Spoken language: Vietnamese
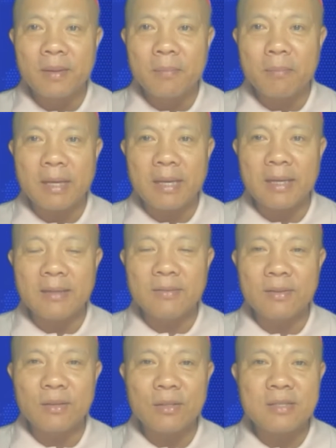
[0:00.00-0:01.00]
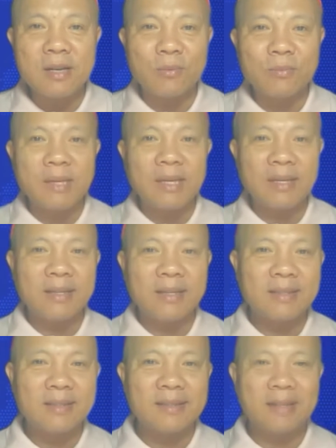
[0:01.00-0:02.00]
màn hình vẫn còn trống này.
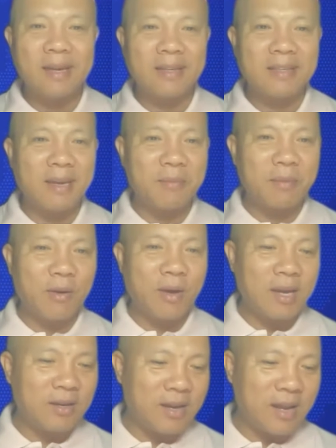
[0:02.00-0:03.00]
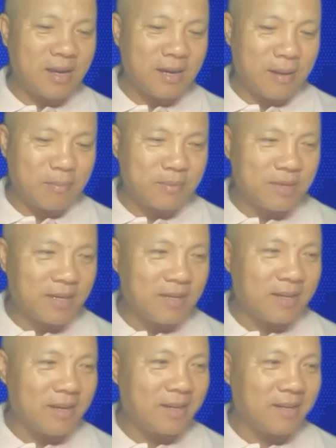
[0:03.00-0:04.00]
Anh chị em đâu hết rồi, đang nằm
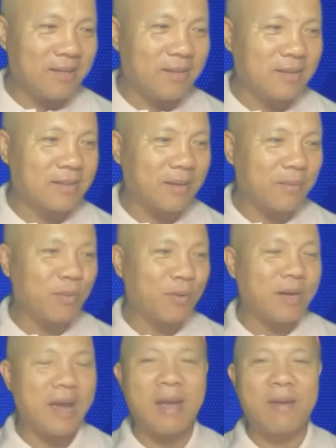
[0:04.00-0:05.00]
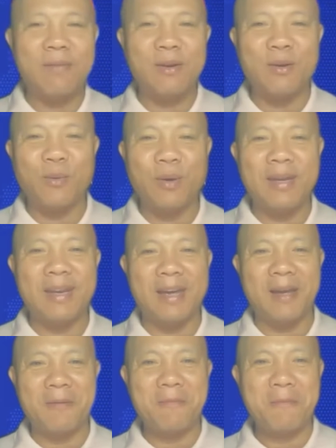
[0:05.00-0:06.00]
trên uh, giường tập yoga vẫn còn nguyên
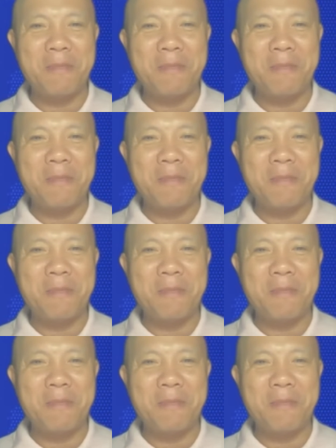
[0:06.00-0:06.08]
hả?